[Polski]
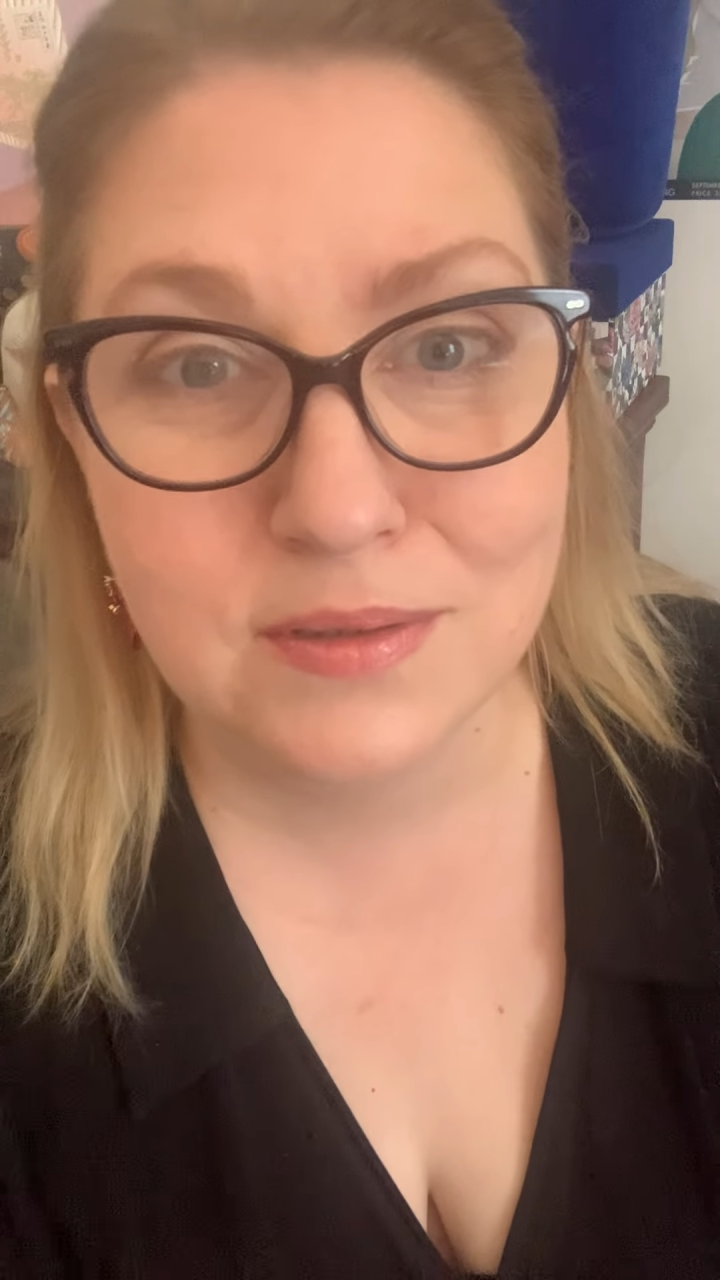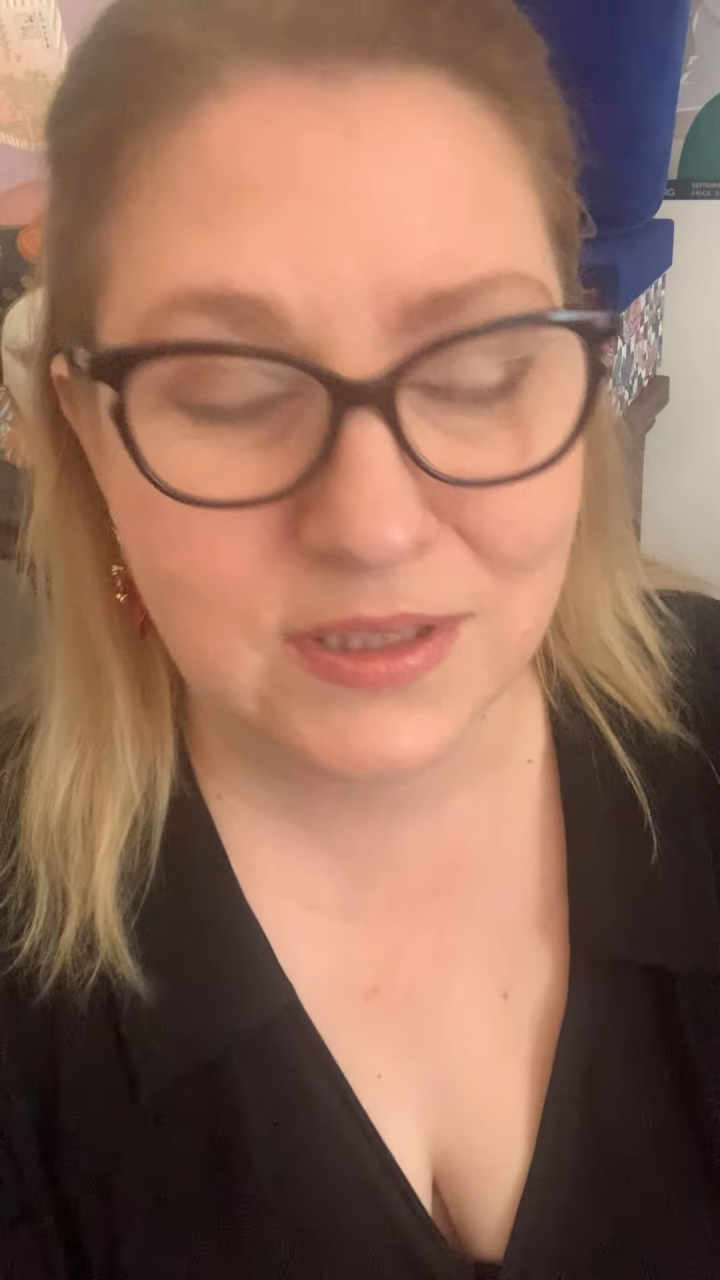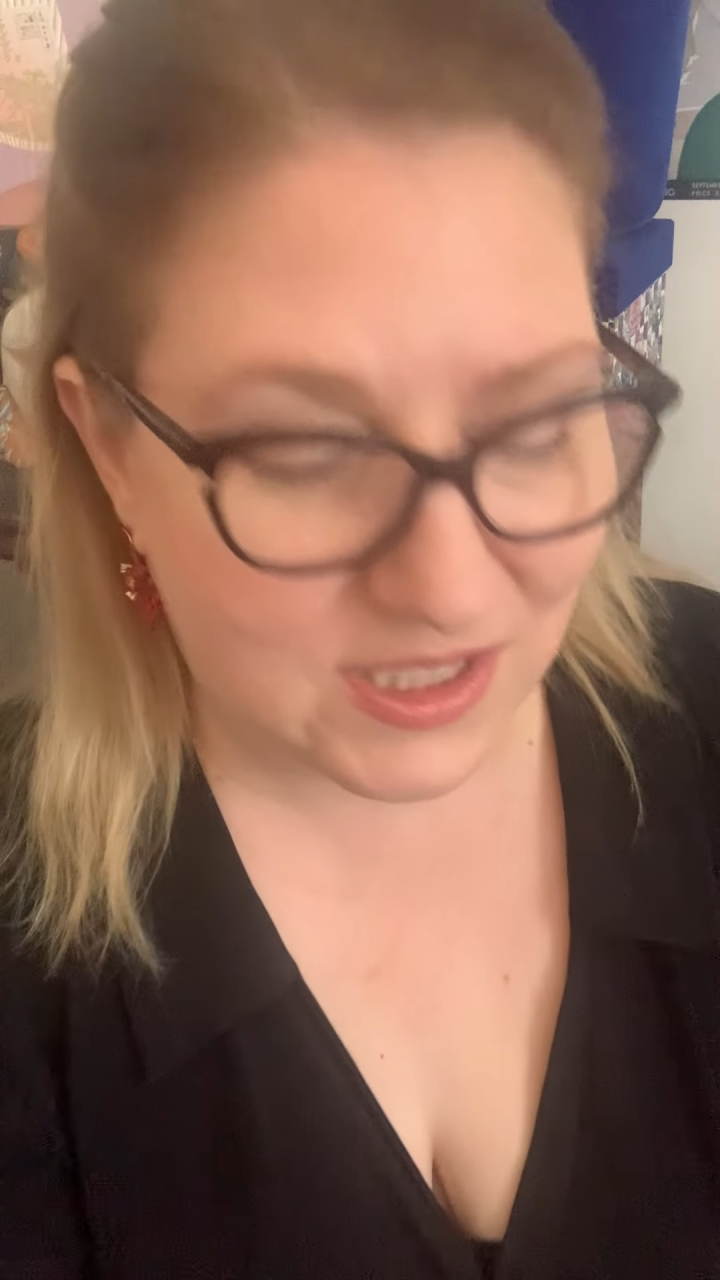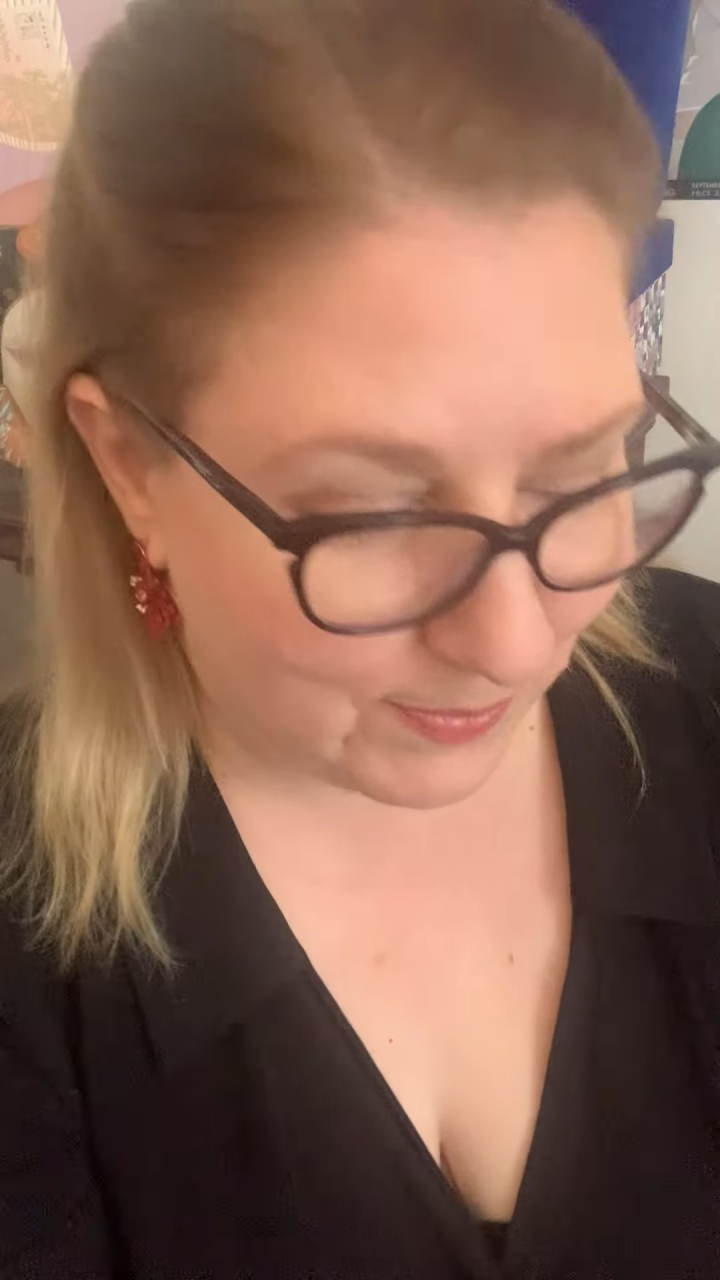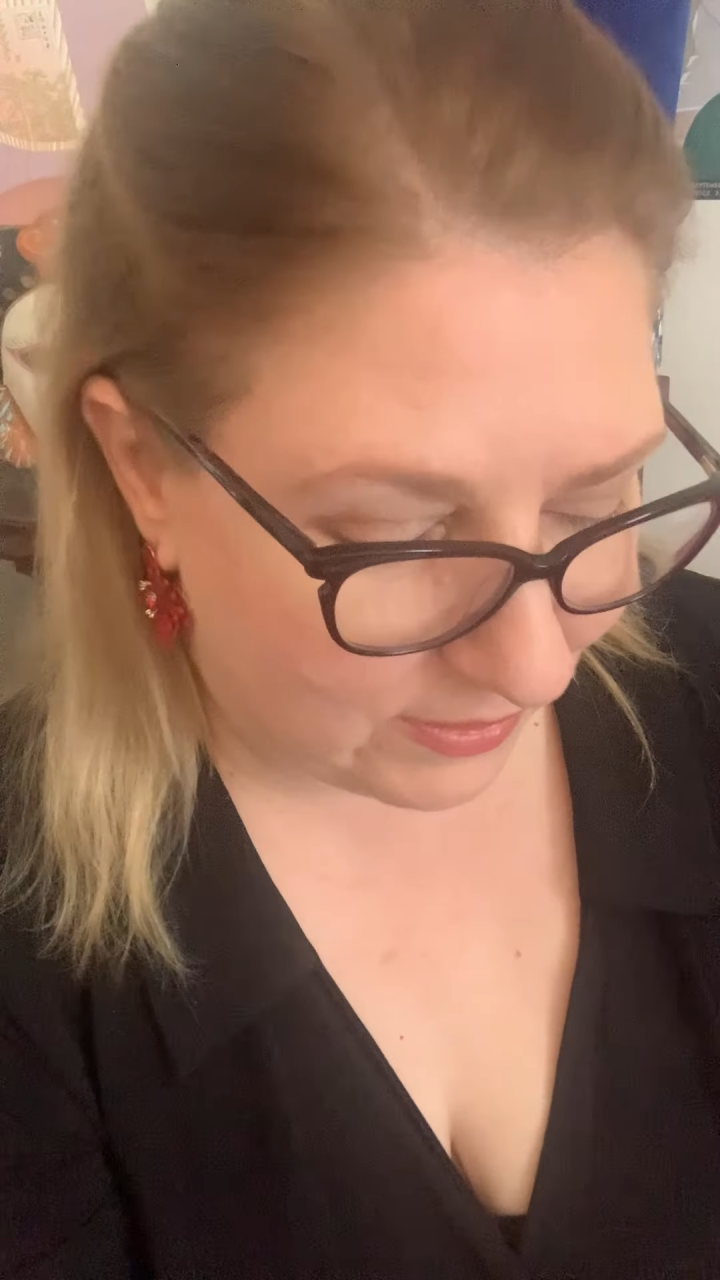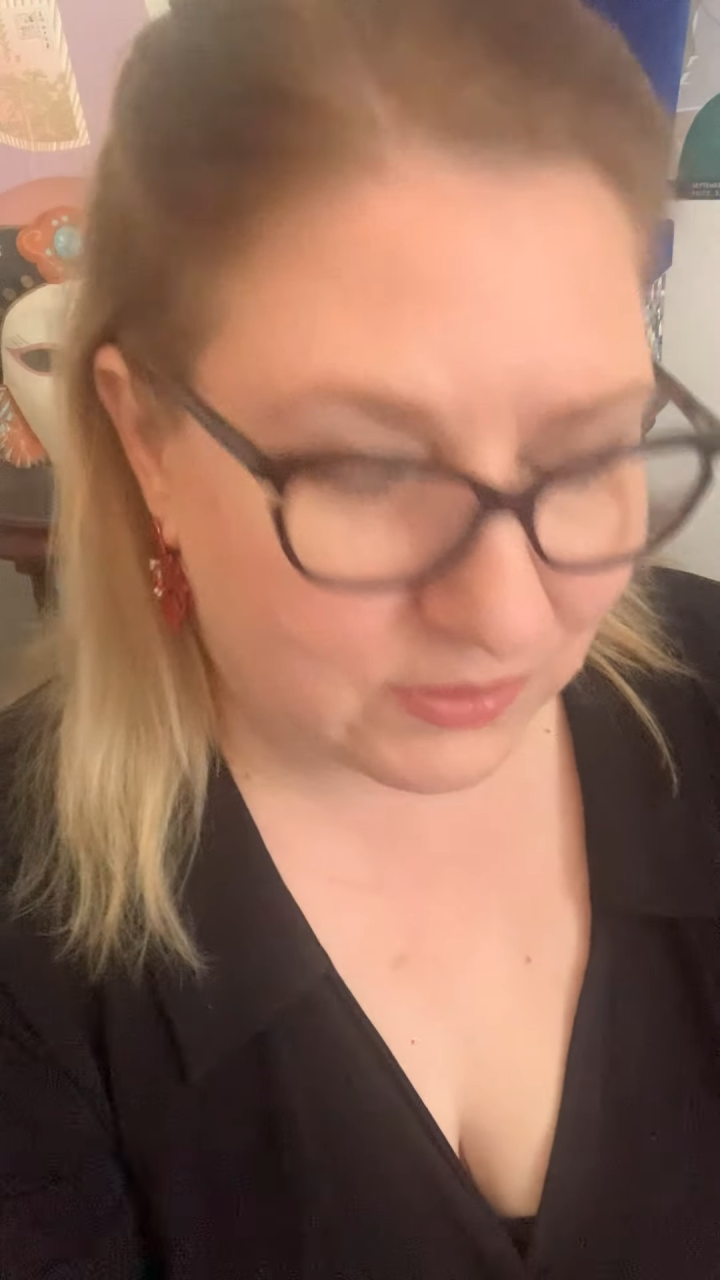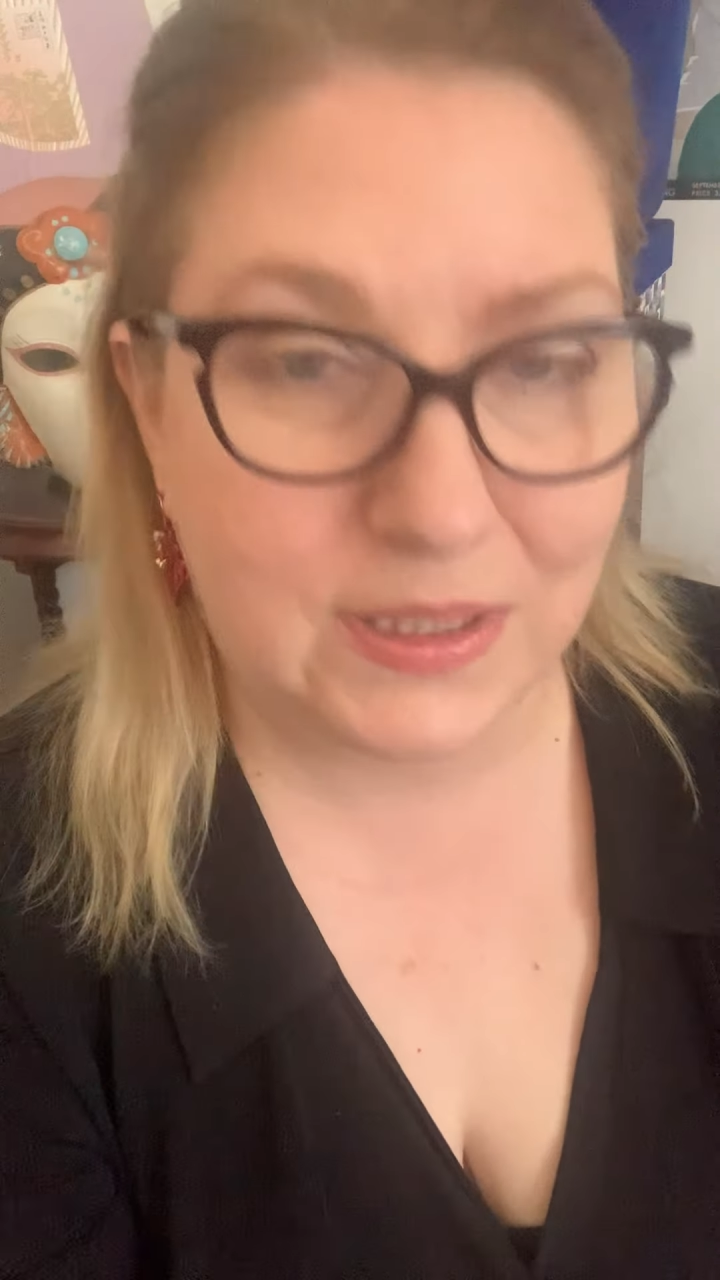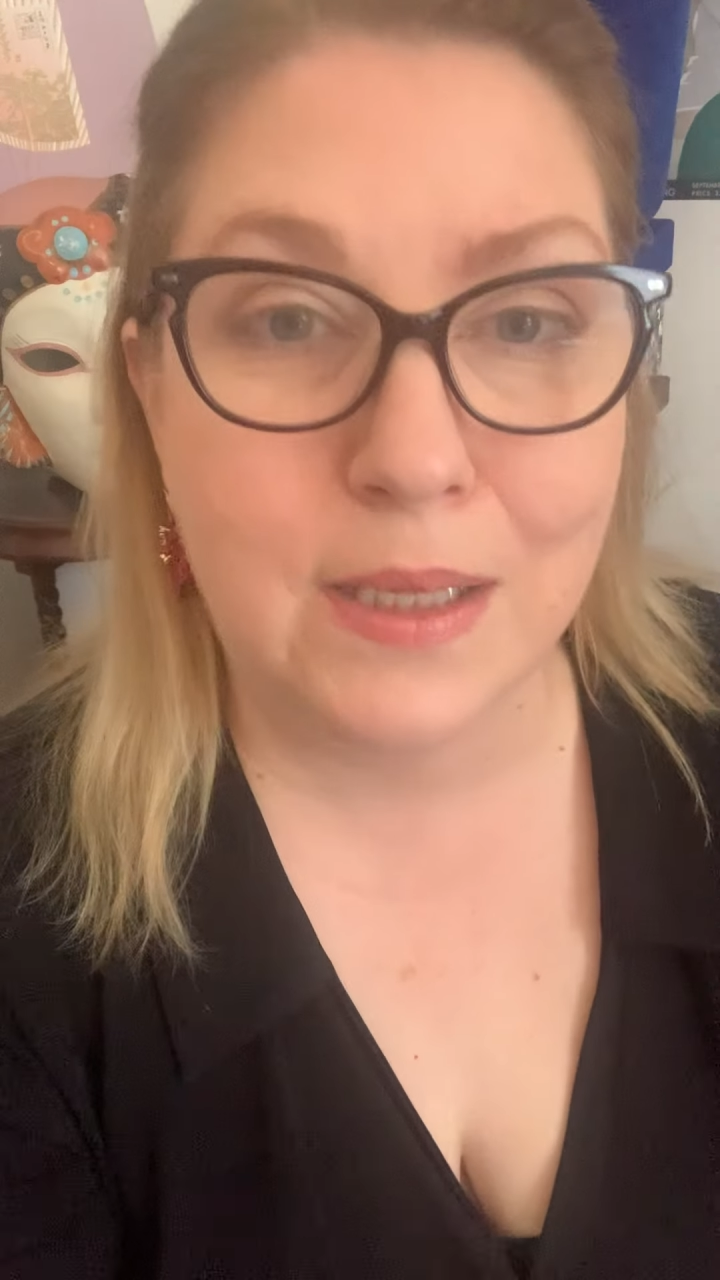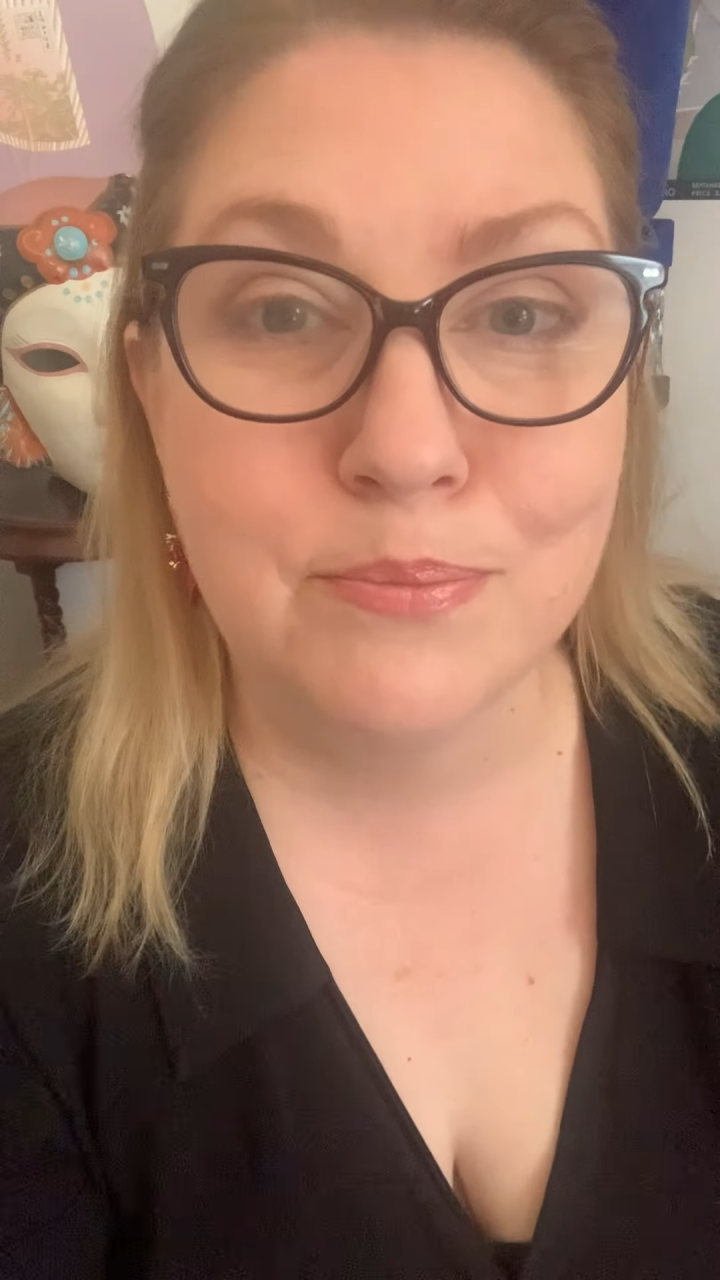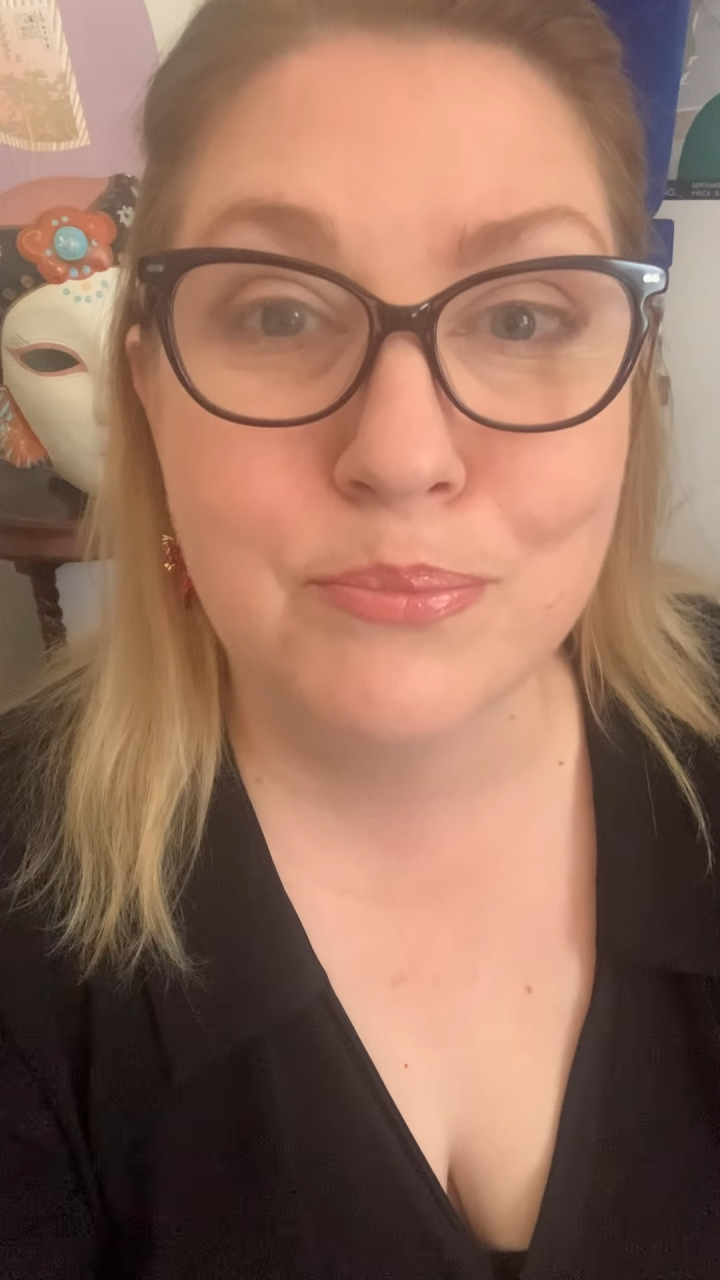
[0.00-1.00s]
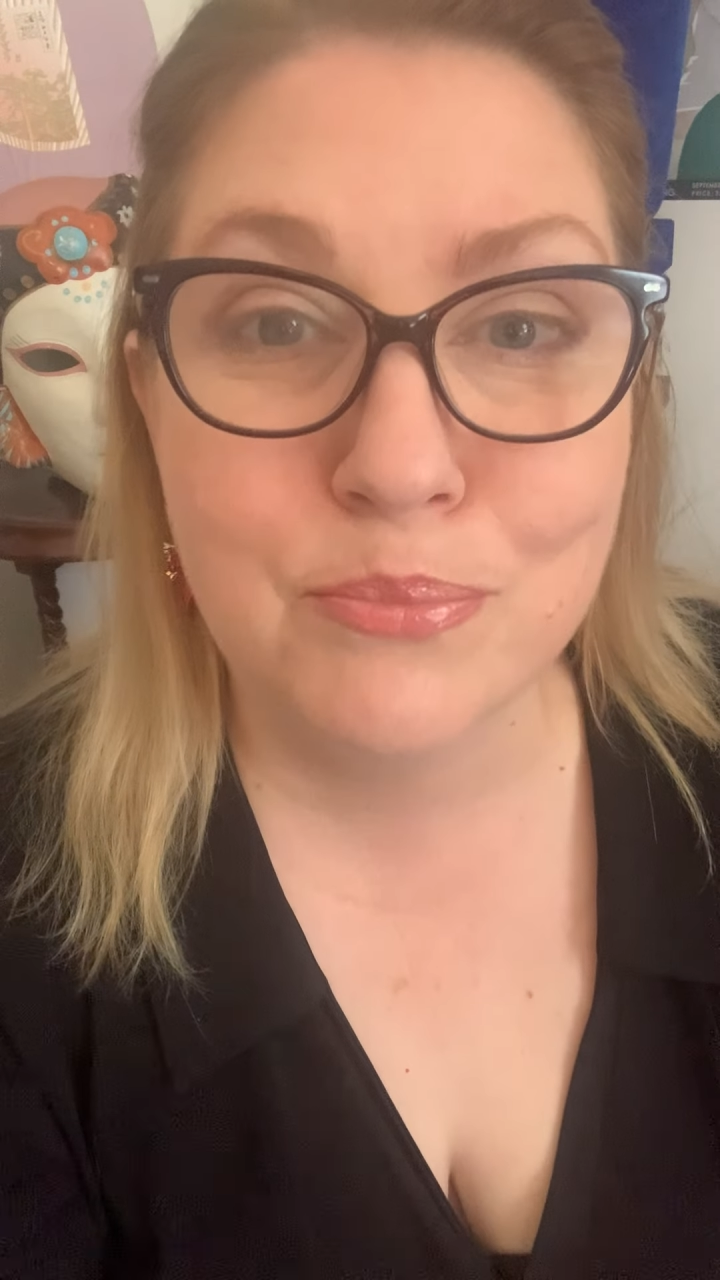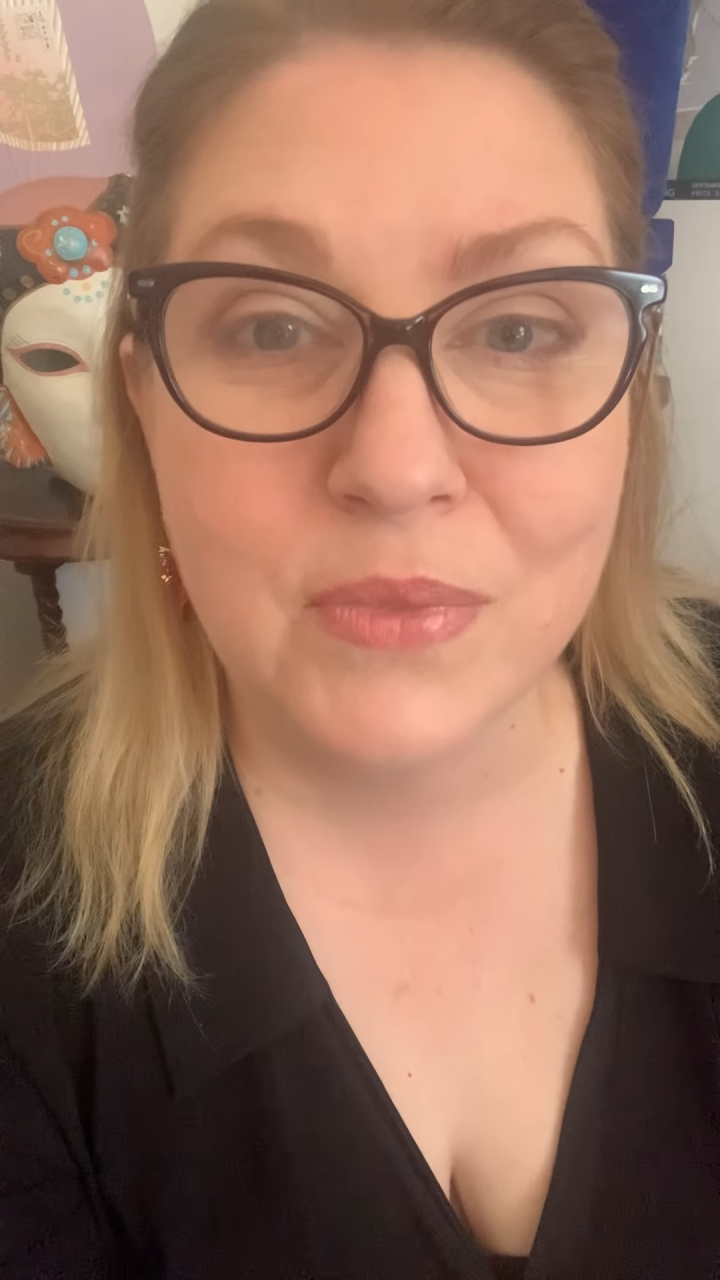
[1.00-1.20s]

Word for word: niezbędne.